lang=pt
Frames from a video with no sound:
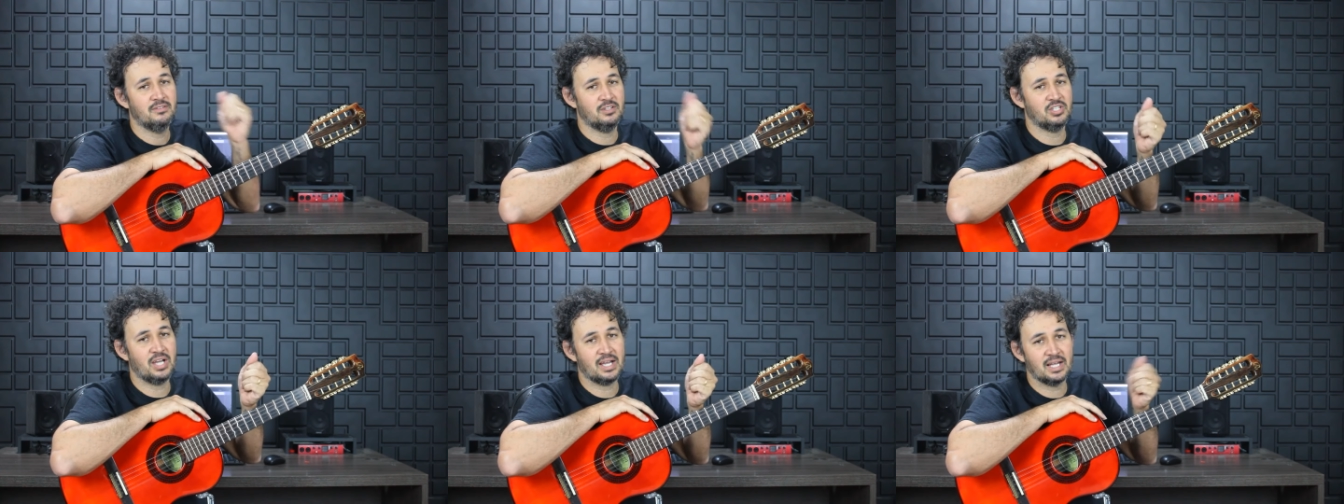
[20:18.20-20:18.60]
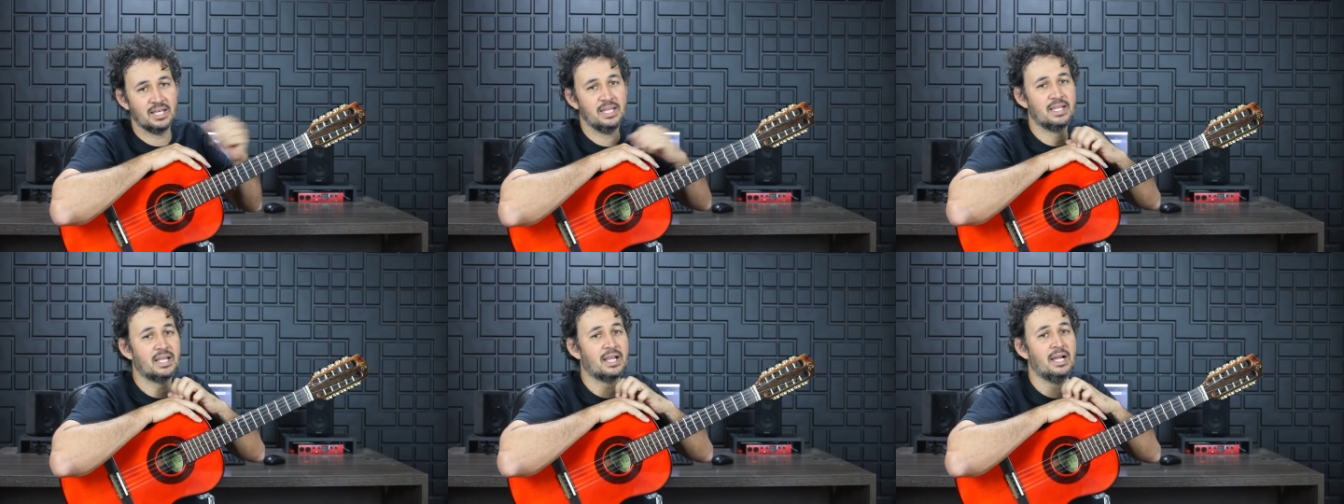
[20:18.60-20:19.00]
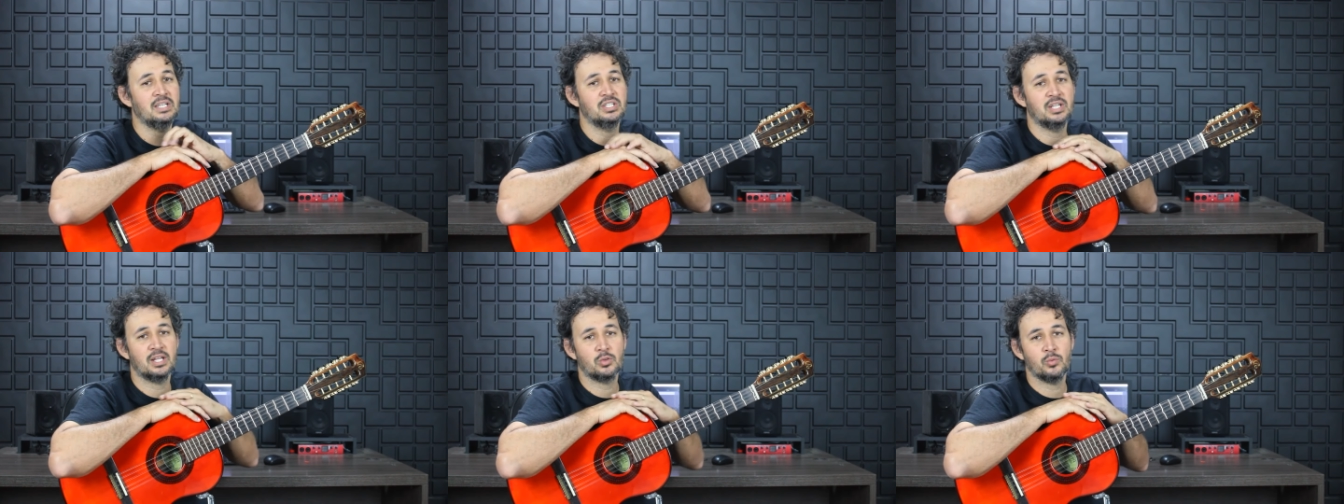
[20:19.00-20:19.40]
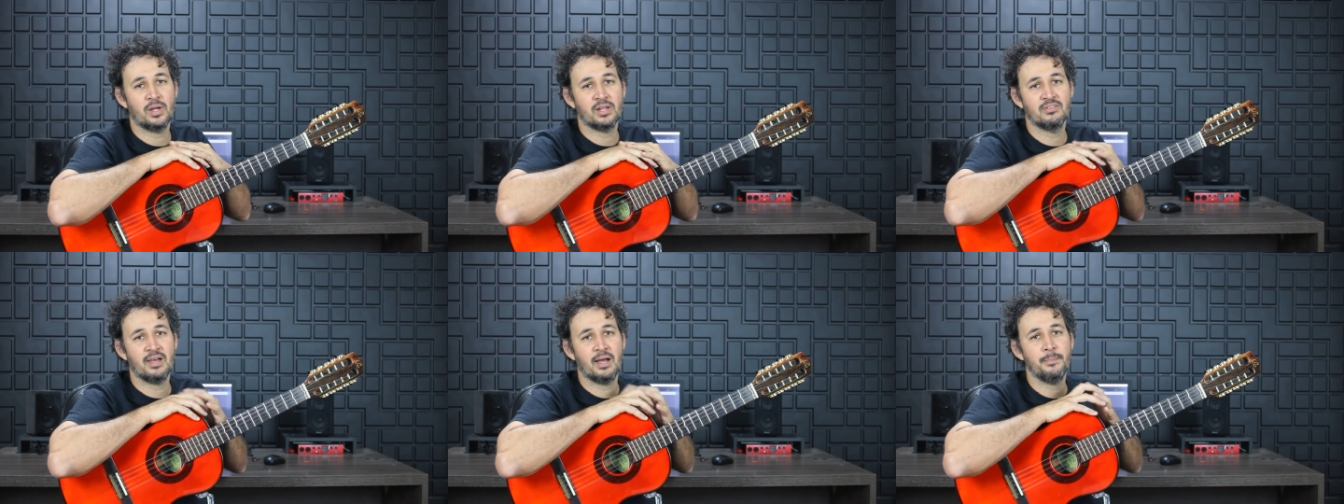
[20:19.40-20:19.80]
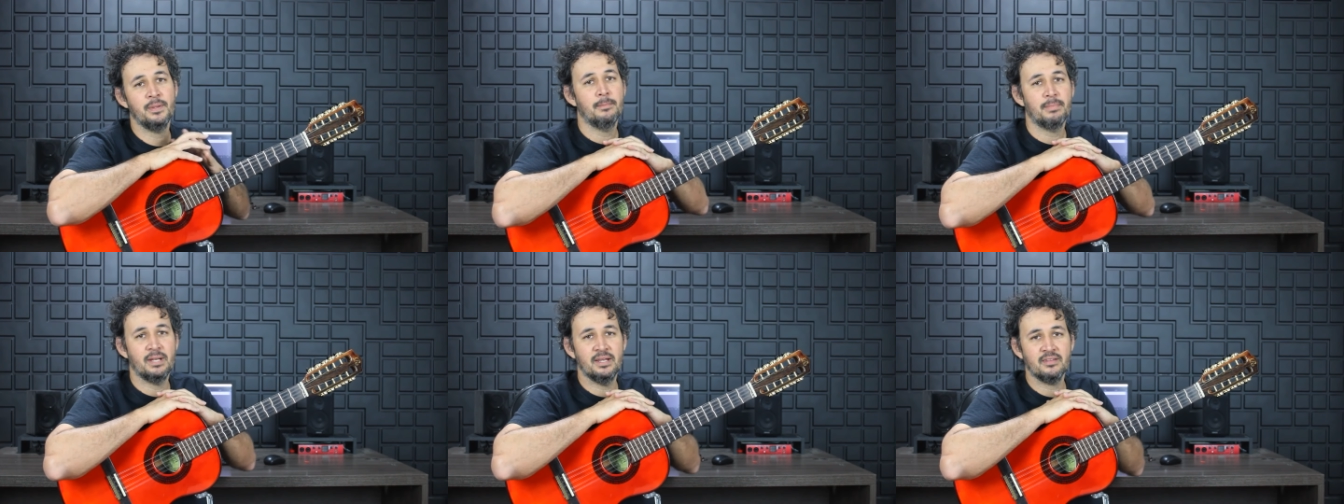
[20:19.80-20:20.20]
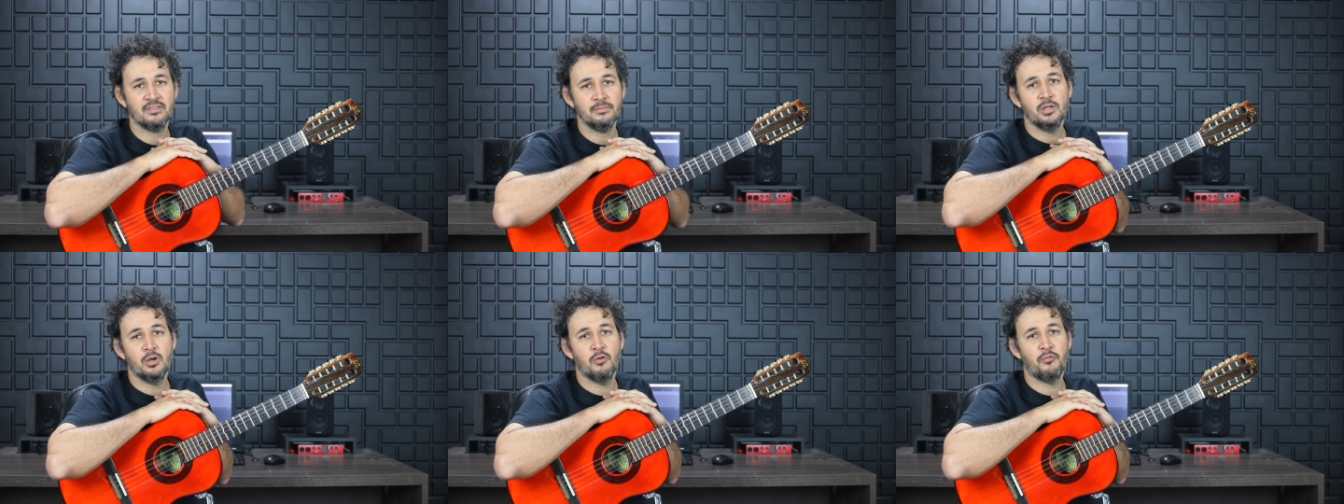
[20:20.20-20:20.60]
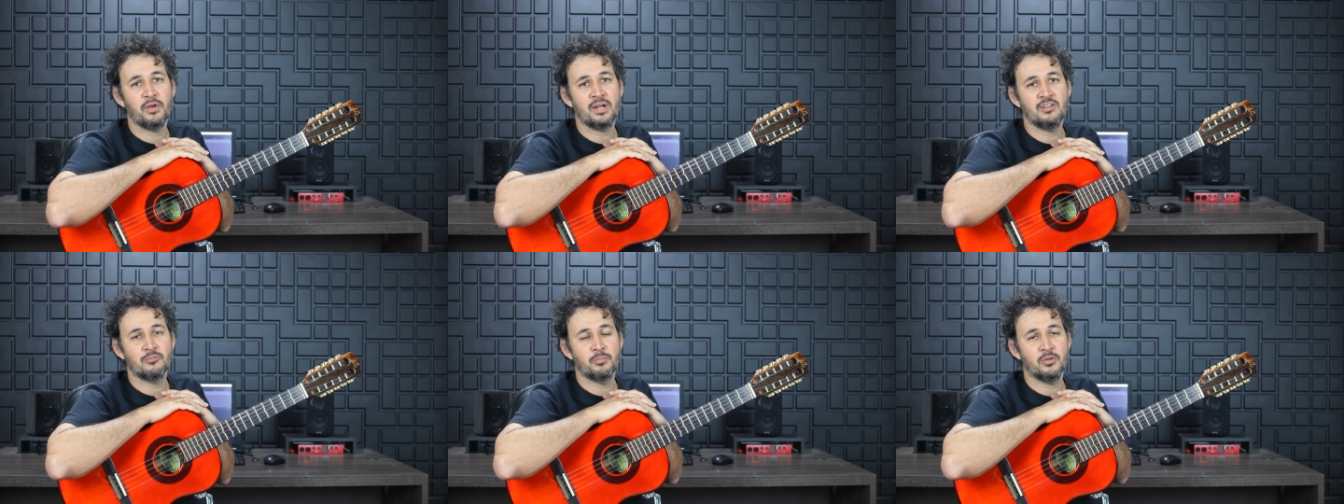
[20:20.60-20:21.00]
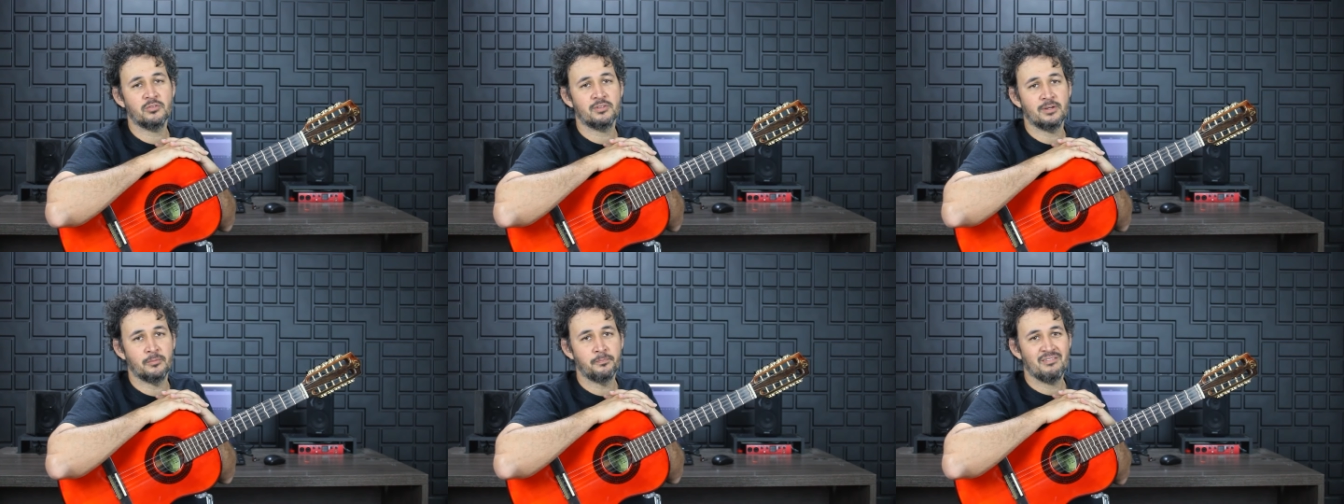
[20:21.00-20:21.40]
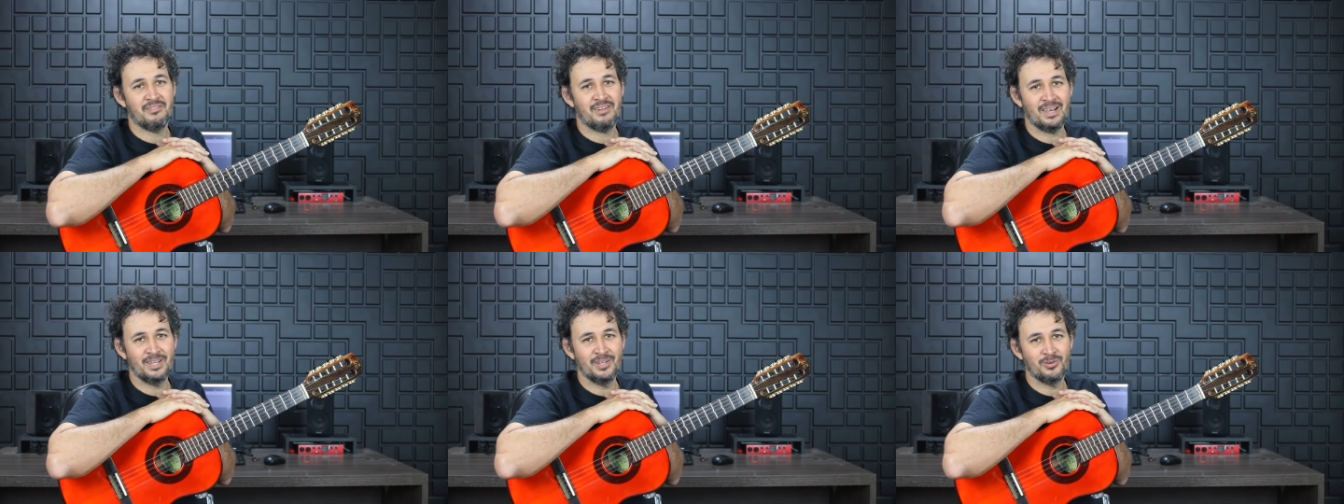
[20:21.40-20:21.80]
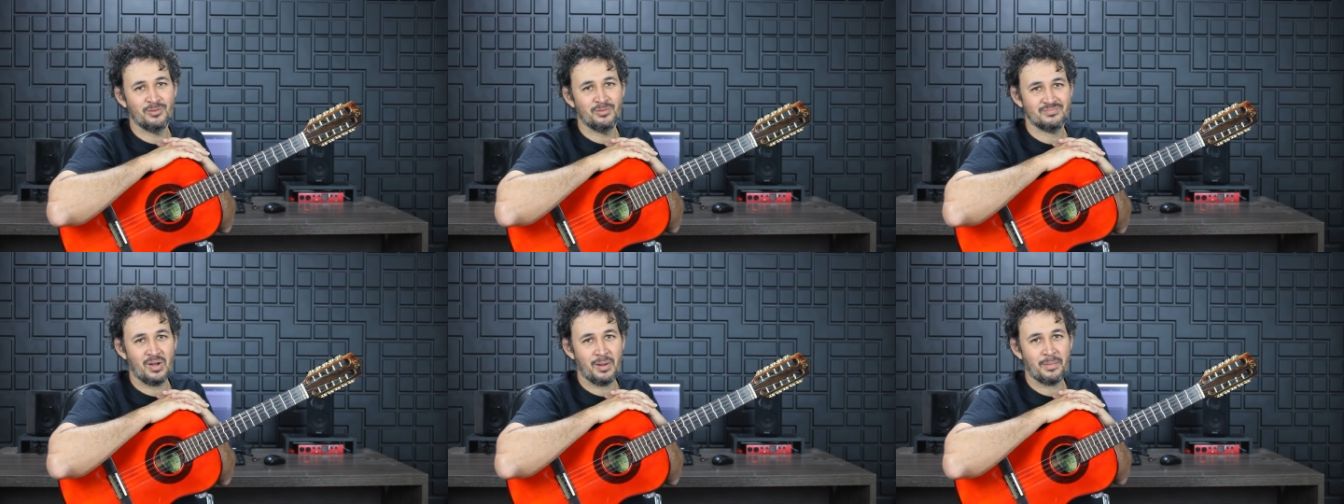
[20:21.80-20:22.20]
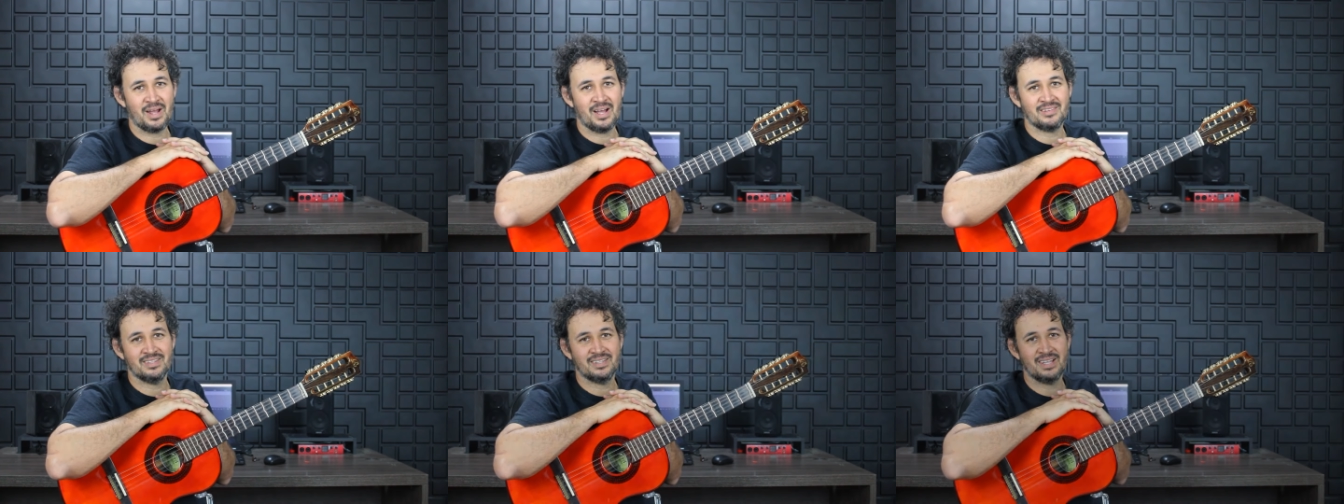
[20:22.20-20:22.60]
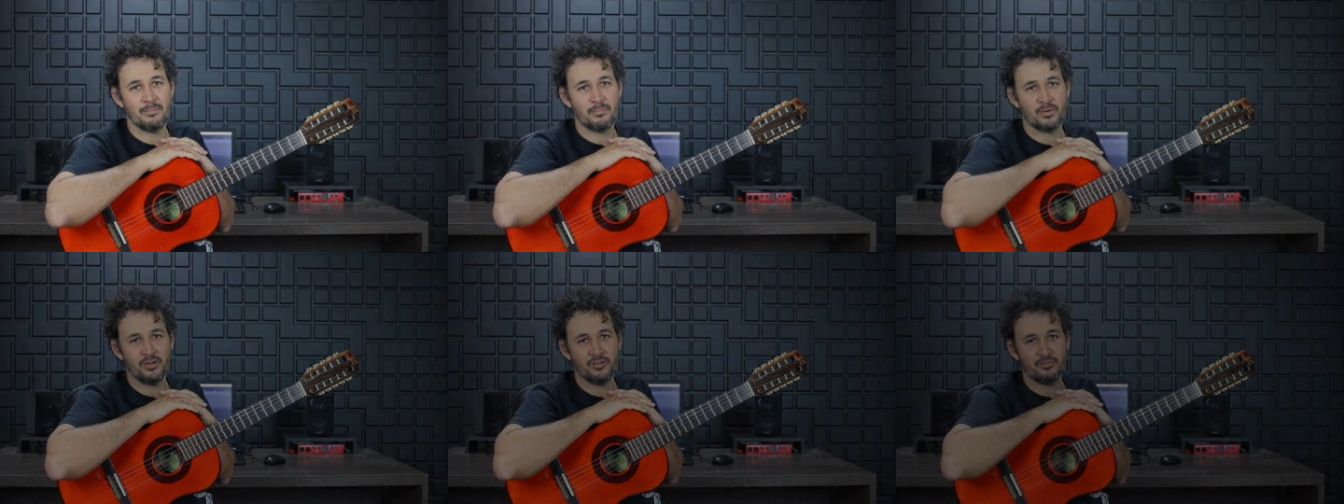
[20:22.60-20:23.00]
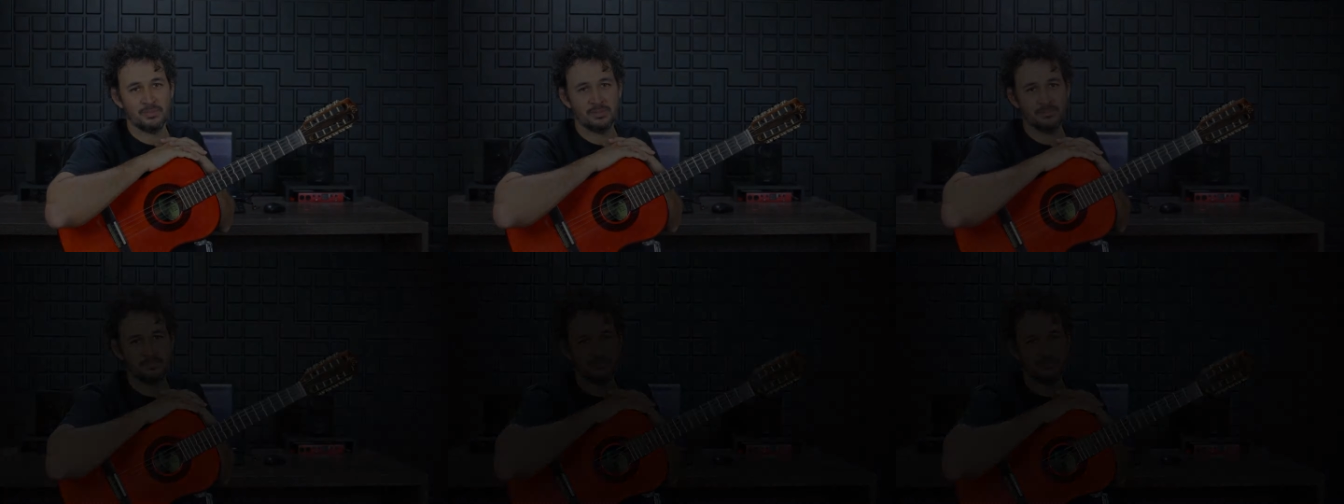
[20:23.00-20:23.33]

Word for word: você já clica e cai direto no WhatsApp, beleza? Eu fico à disposição. Valeu, um abraço, até a próxima.